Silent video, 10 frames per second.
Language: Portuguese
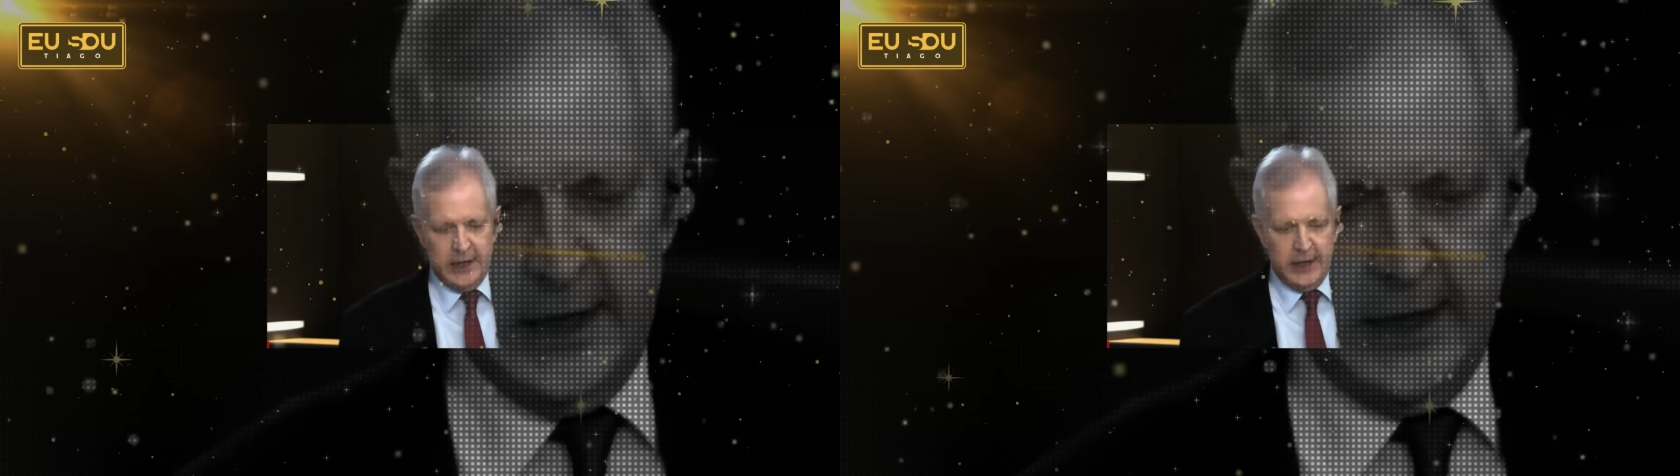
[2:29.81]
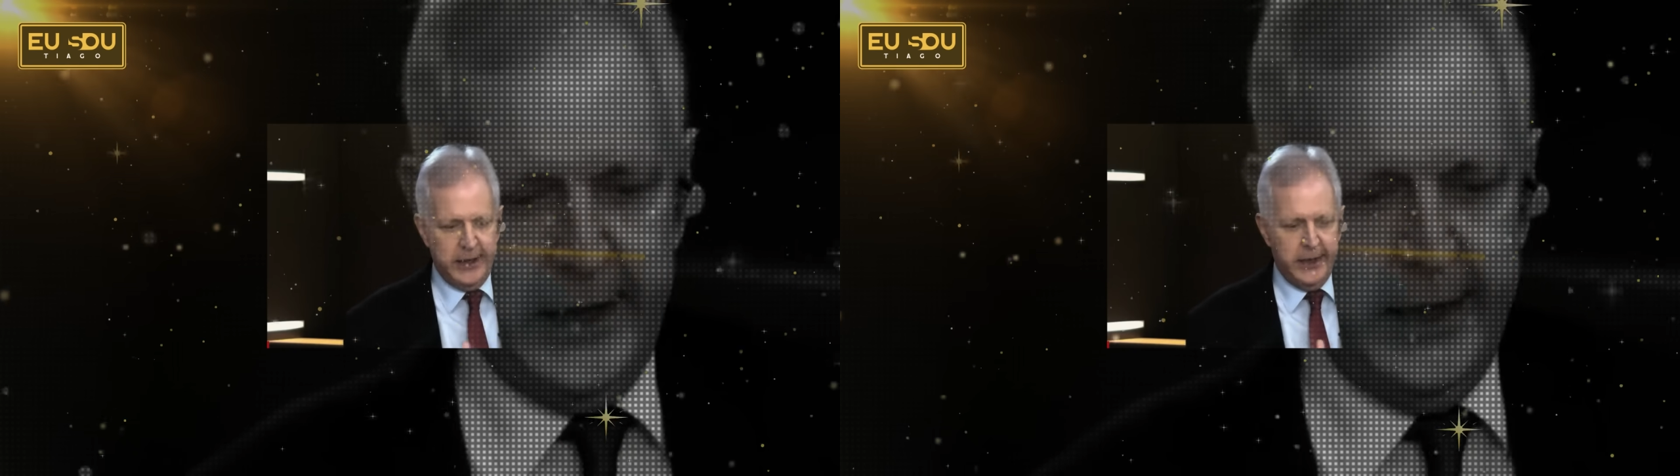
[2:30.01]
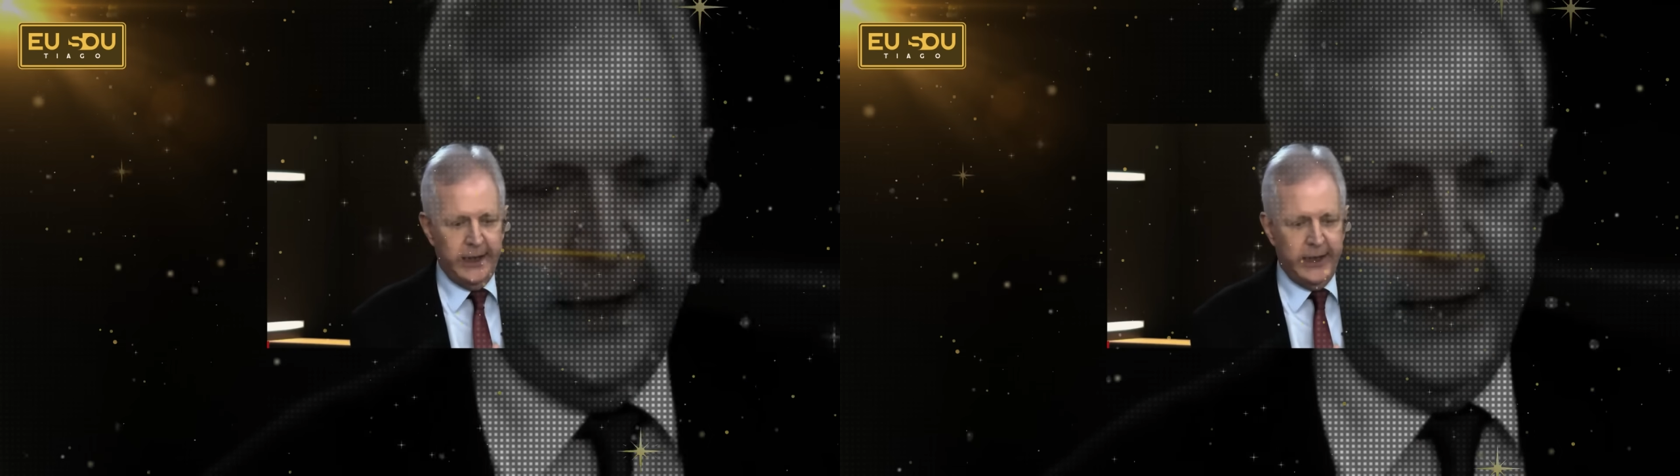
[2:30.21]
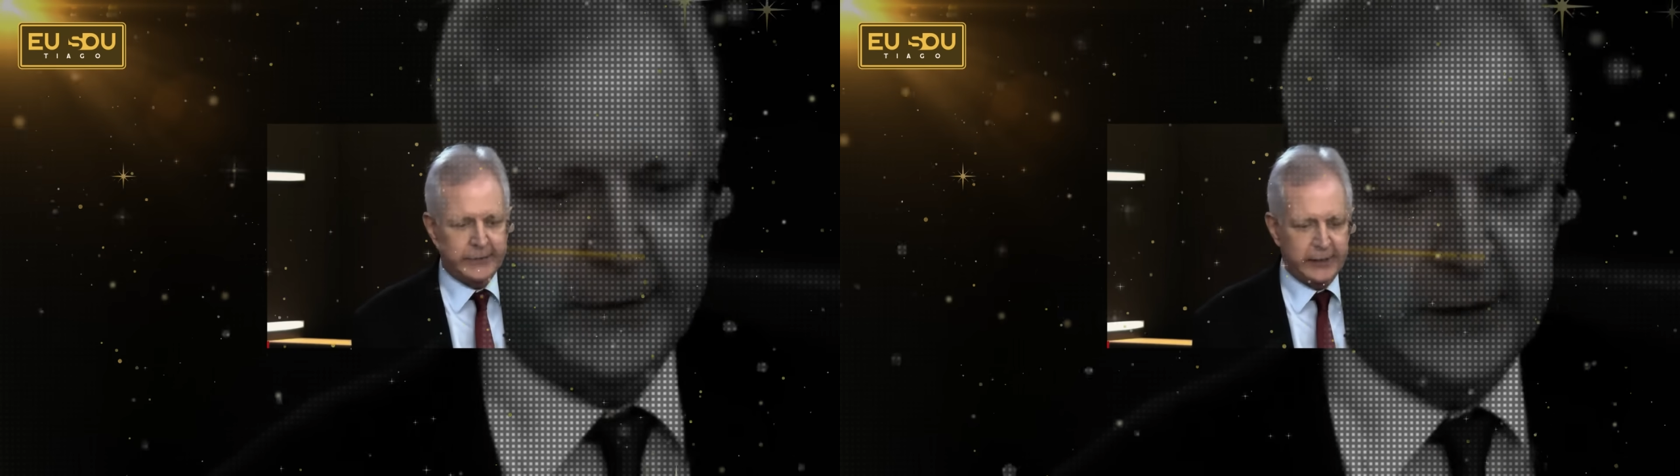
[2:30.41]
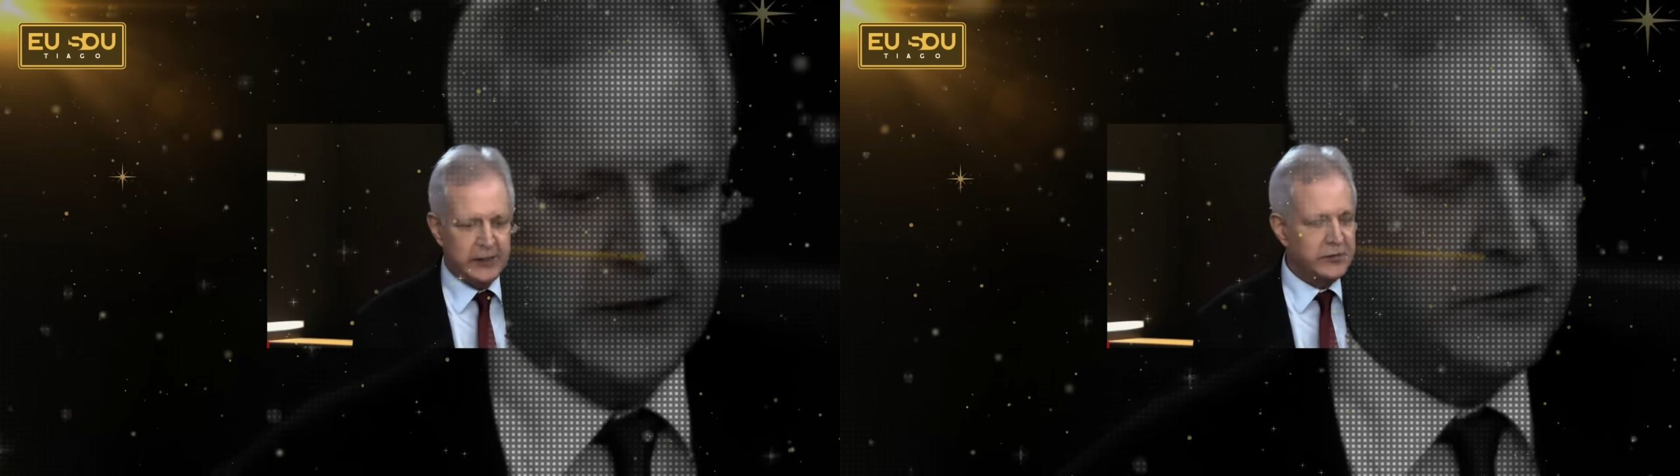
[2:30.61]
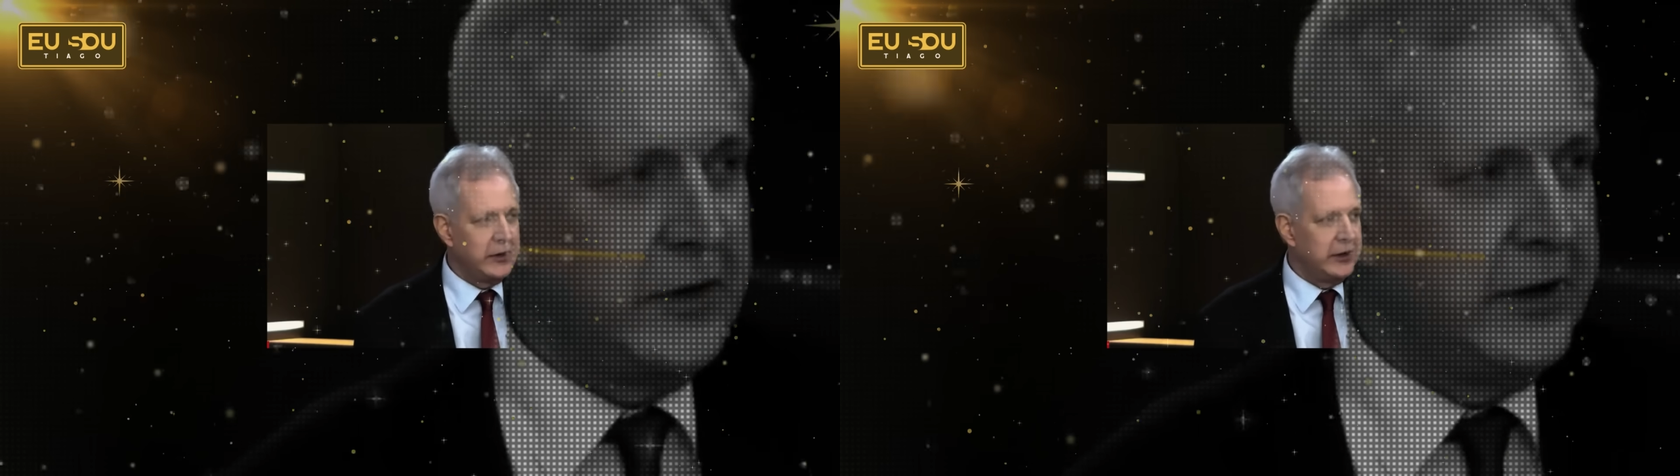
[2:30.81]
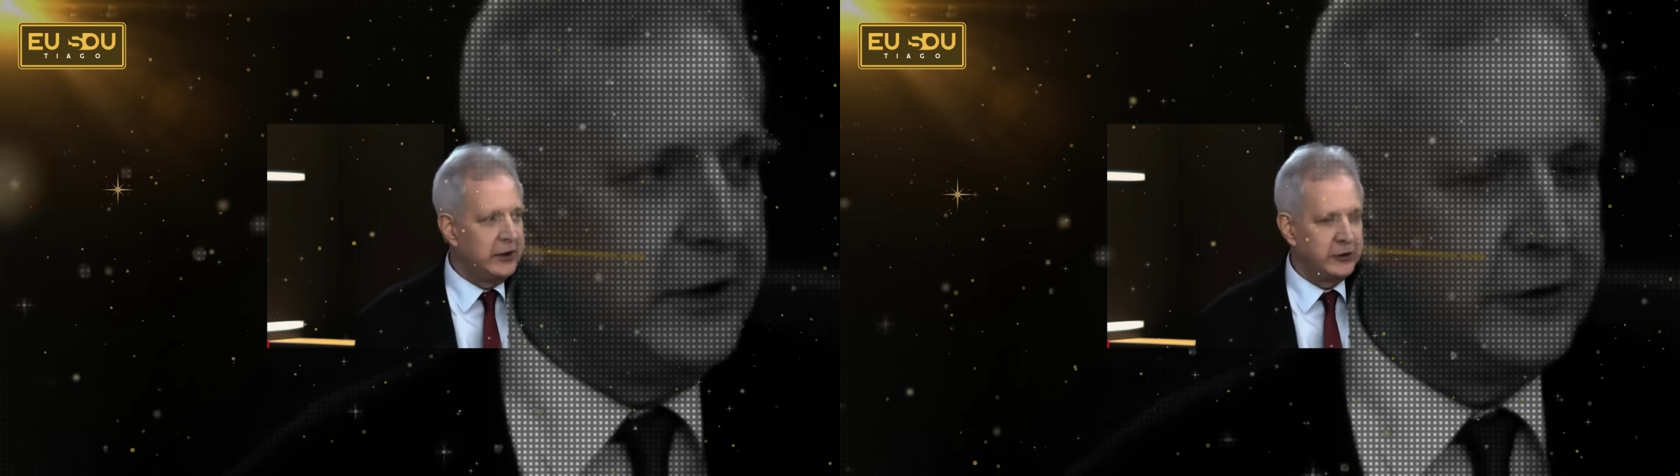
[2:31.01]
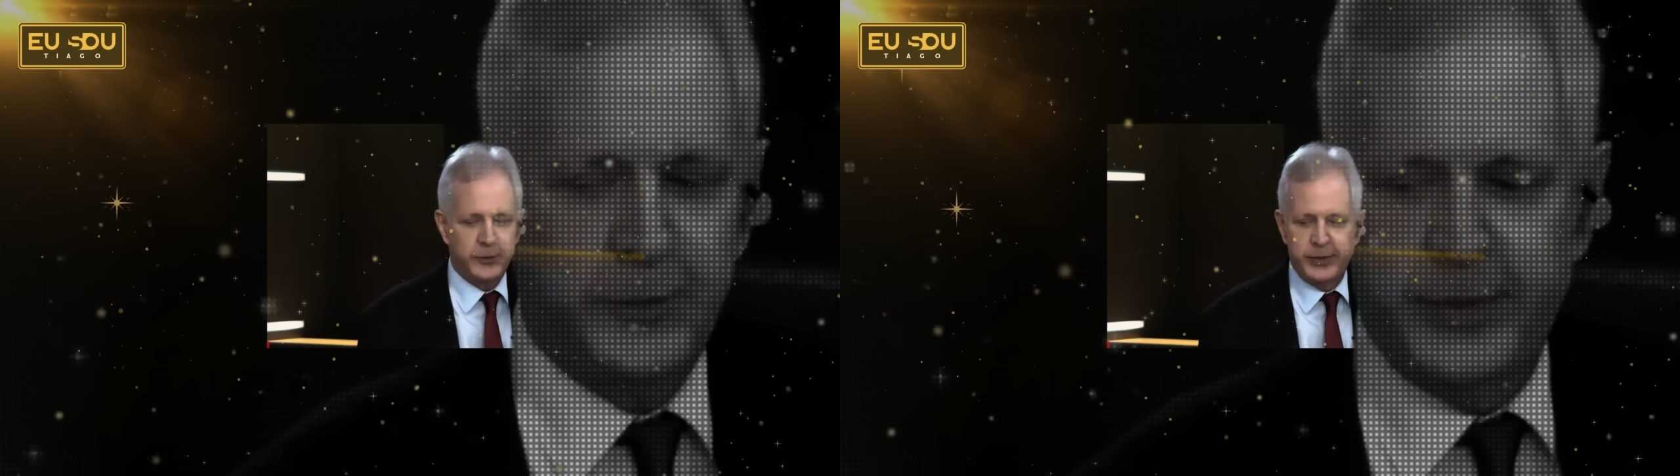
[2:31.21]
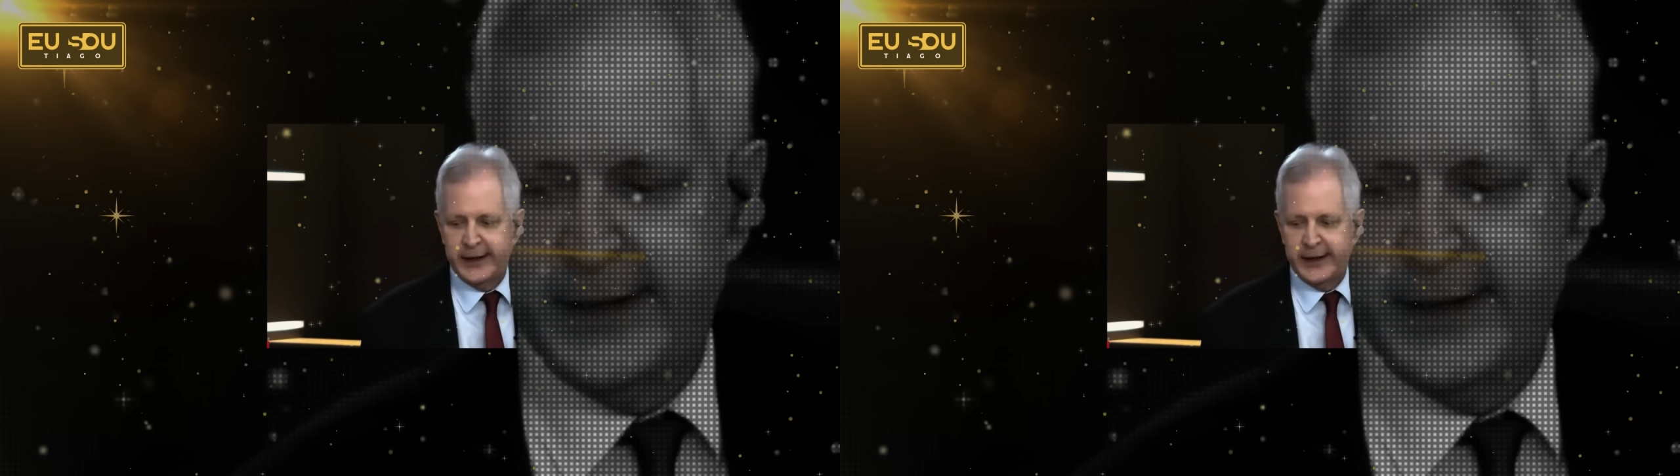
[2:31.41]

é, transferido